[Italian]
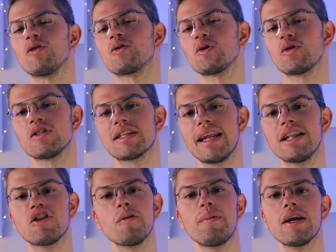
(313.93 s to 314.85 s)
il
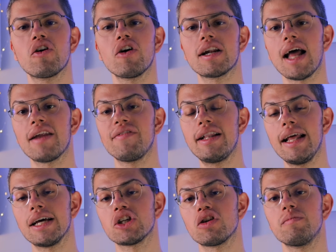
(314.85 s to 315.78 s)
sottoscritto, per ricordarvi di
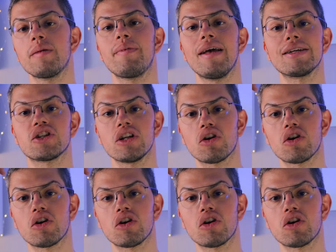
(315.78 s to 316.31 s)
lasciare un mi piace,